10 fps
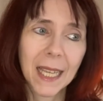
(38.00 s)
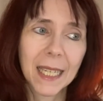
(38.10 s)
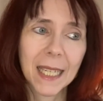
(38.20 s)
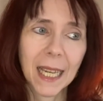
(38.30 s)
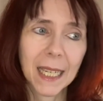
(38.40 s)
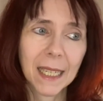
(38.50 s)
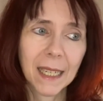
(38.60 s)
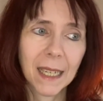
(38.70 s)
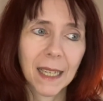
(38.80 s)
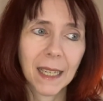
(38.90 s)

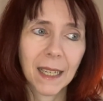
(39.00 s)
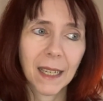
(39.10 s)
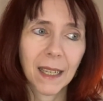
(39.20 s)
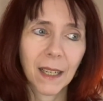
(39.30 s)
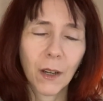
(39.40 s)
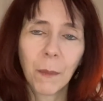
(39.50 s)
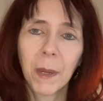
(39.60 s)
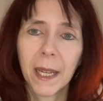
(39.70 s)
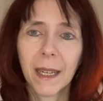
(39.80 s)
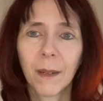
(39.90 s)
dann kommt
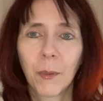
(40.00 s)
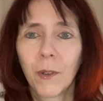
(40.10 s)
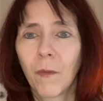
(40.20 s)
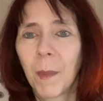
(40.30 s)
man an einen Punkt,